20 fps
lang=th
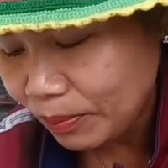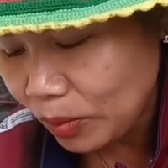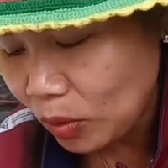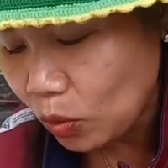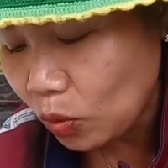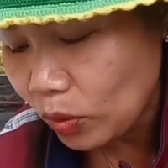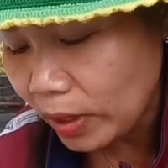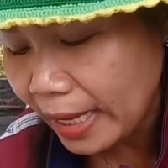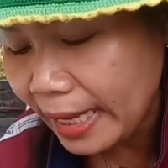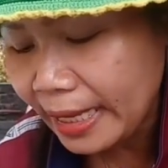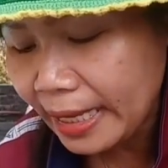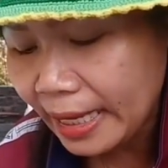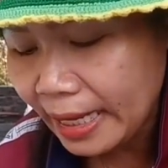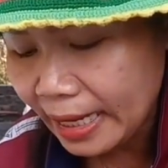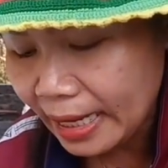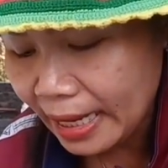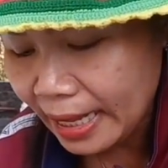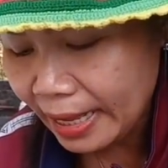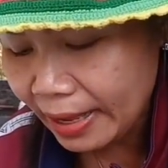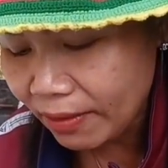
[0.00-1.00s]
ปลูกได้กิ
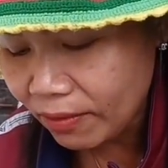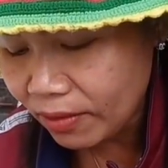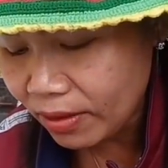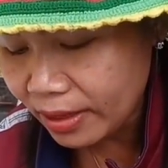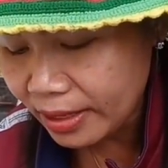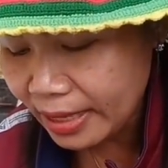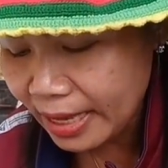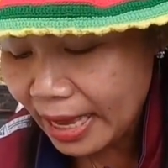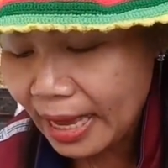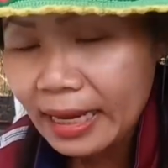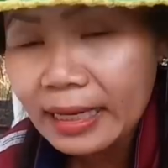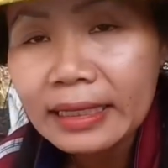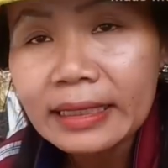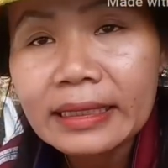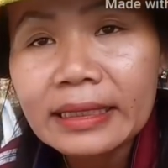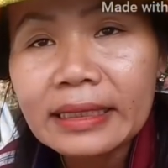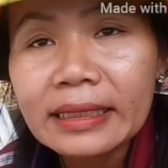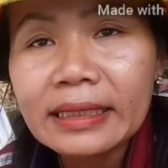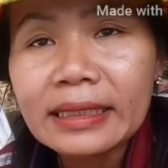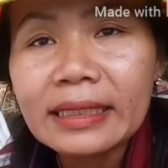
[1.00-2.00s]
นแล้ว ก็อยาก
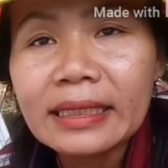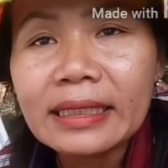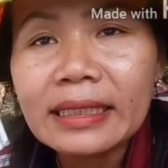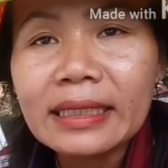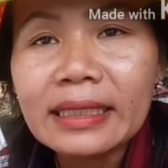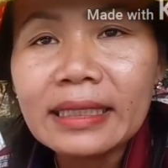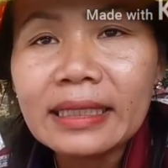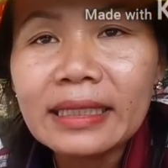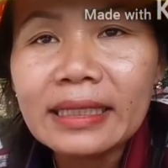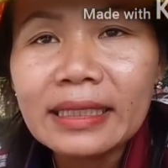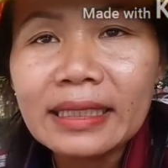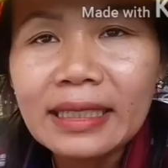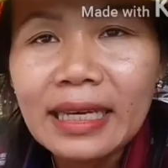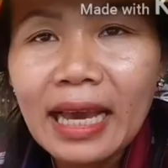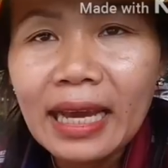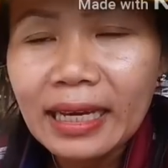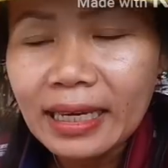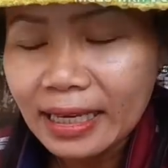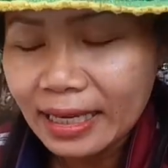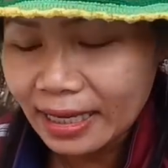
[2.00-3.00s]
อ
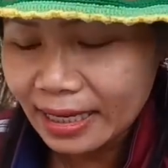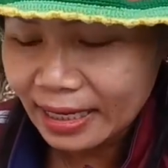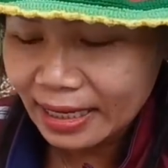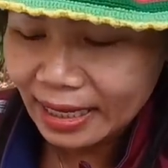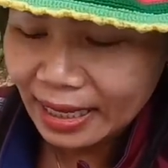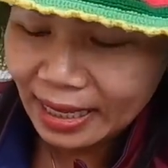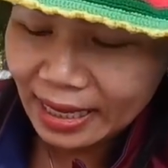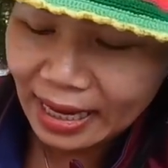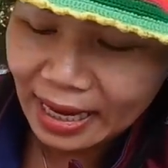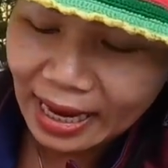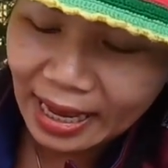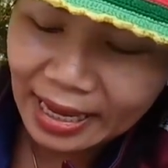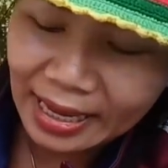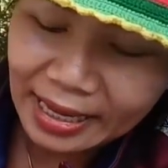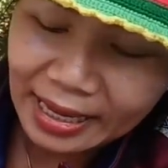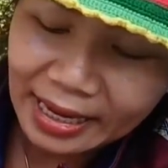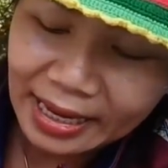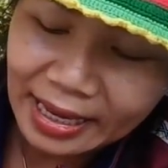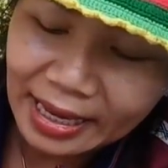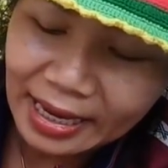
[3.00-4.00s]
ยากกินอีกอะไร
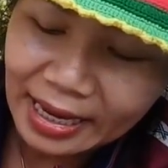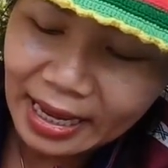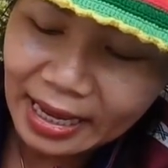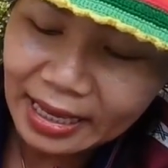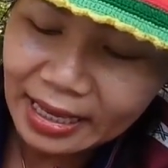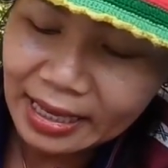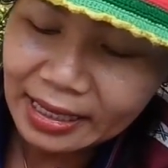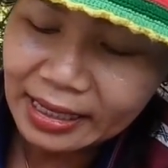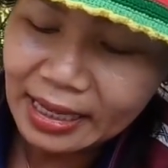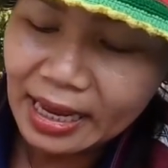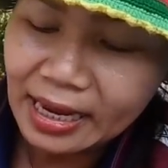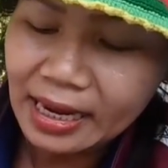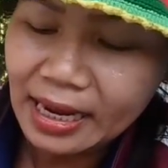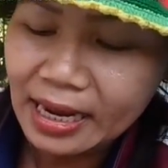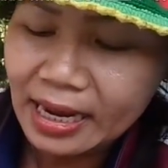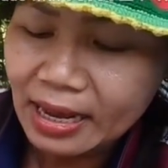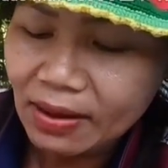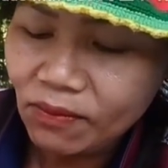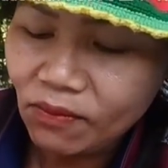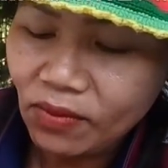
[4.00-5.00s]
นี้ยายนะยายตา
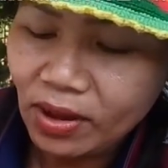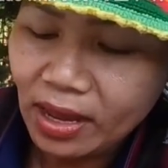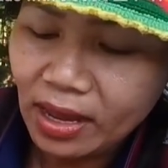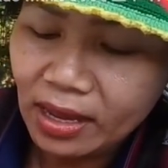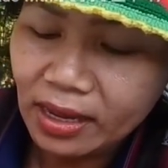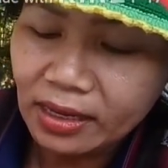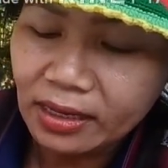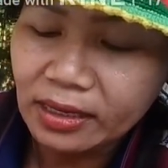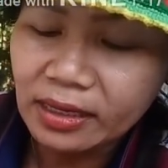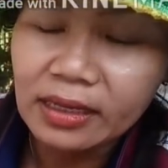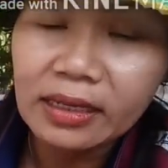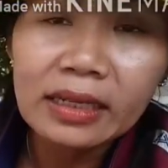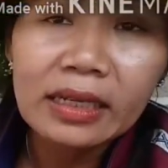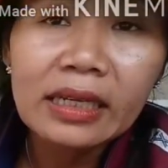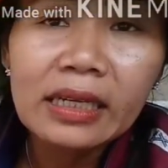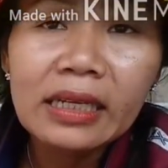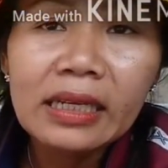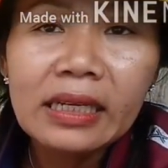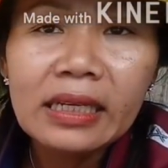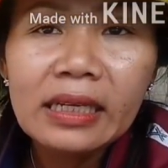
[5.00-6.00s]
แนะนำว่า เออ
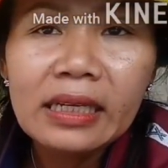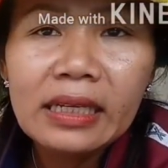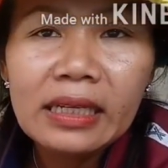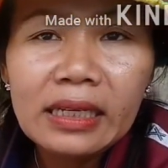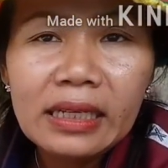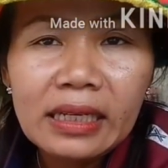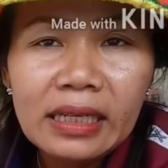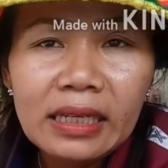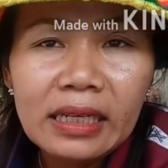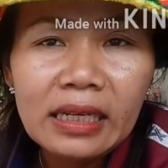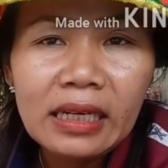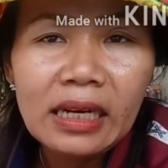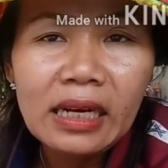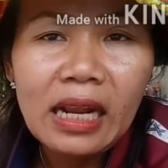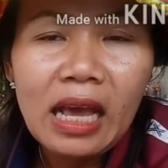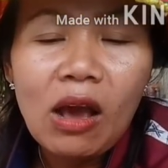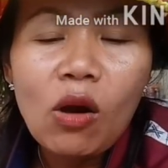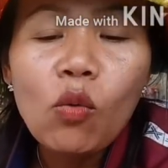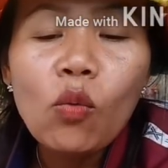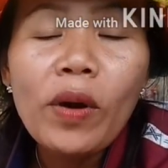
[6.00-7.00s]

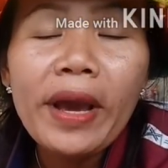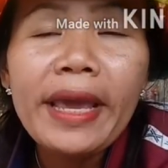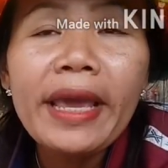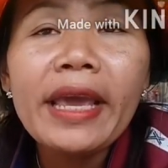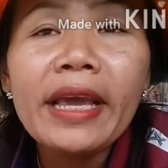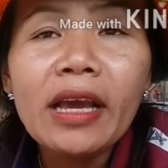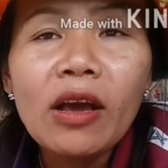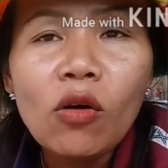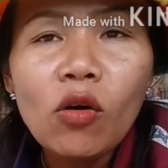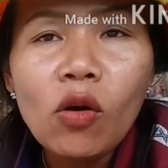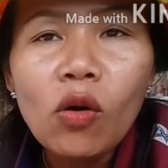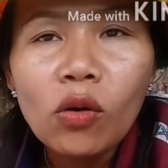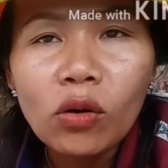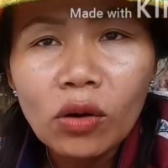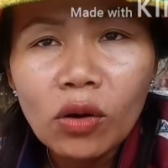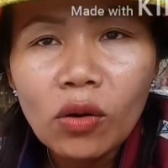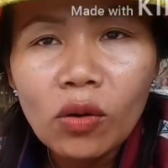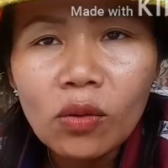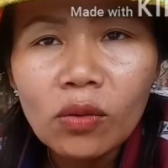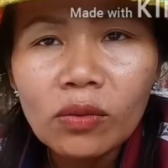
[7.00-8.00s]
เอาไว้ให้เขาออก
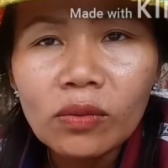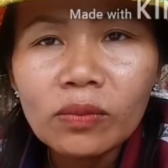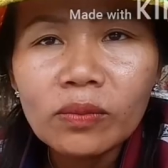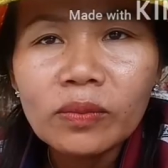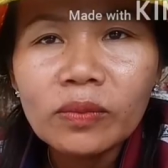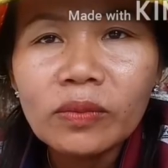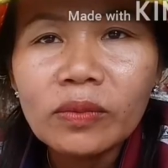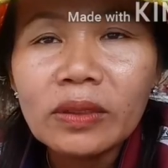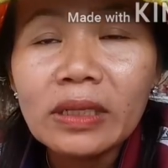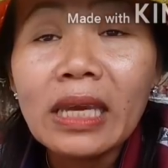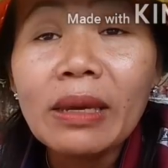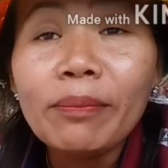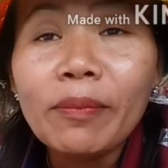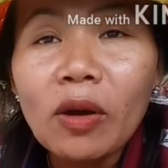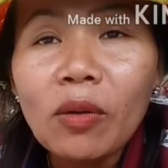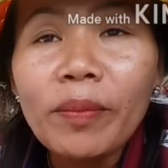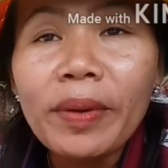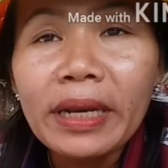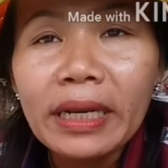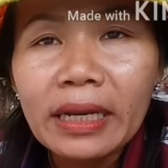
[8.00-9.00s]
ดอก เก็บ
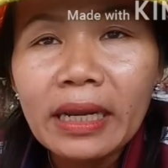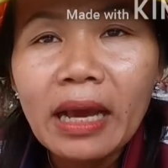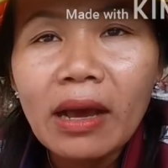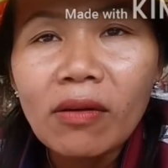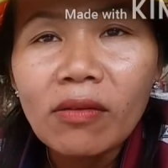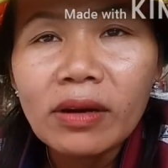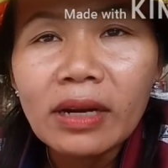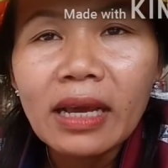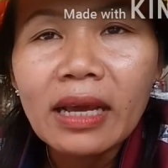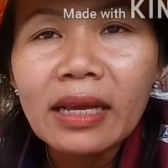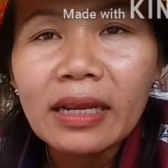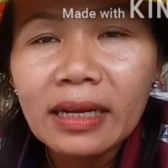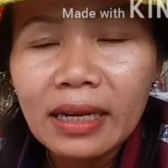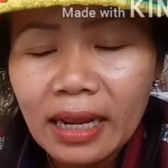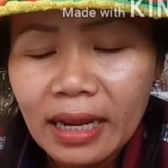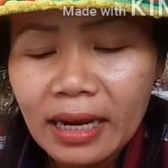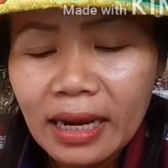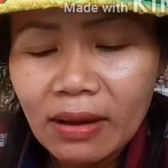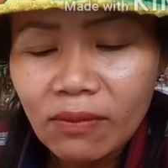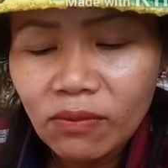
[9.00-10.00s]
เอาเม็ดเขานะ
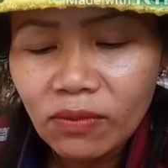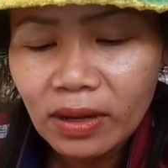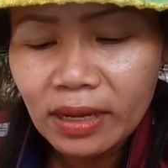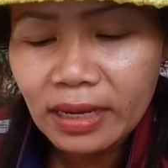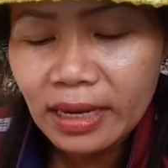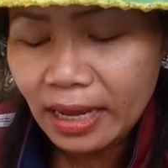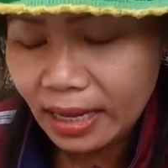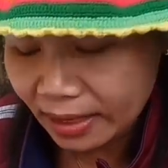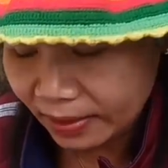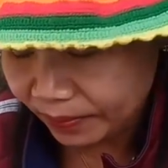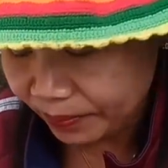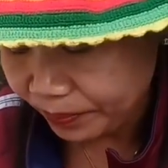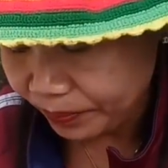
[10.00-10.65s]
แนะนำไว้นะ